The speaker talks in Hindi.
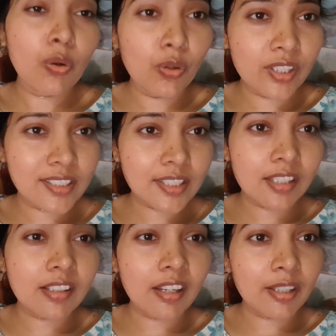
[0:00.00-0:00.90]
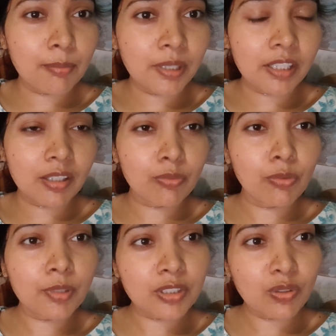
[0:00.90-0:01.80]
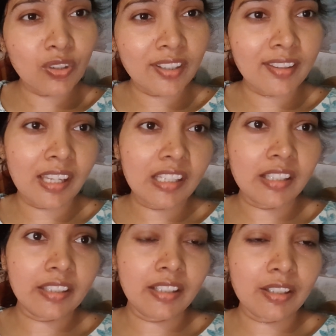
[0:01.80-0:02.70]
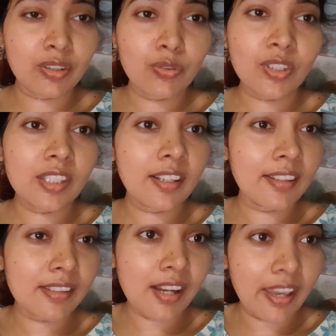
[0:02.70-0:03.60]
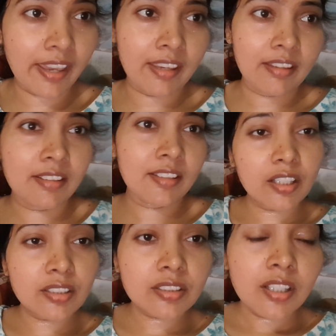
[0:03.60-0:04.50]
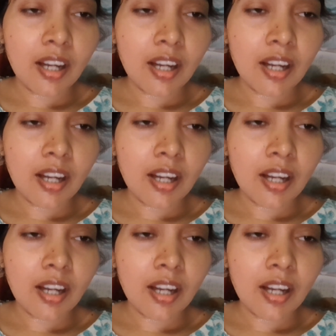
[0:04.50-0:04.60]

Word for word: कोई इसकी तारीफ भी करे वो भी इसको गंदा ही लगेगा क्योंकि ये गंदा है अगर